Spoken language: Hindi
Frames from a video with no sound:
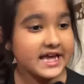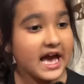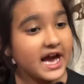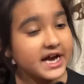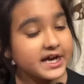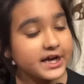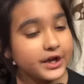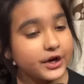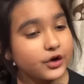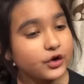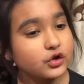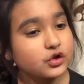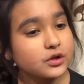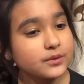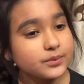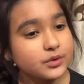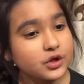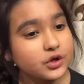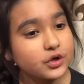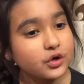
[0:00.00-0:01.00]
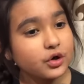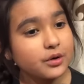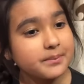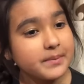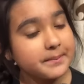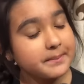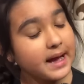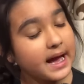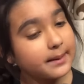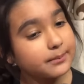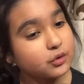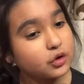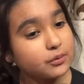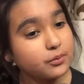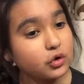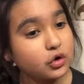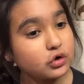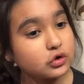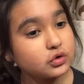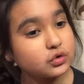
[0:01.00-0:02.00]
क्या कर रहे हो तुम दोनों मैं मैम को
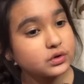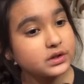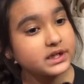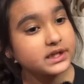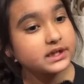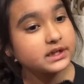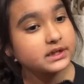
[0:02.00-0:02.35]
बोल दूंगी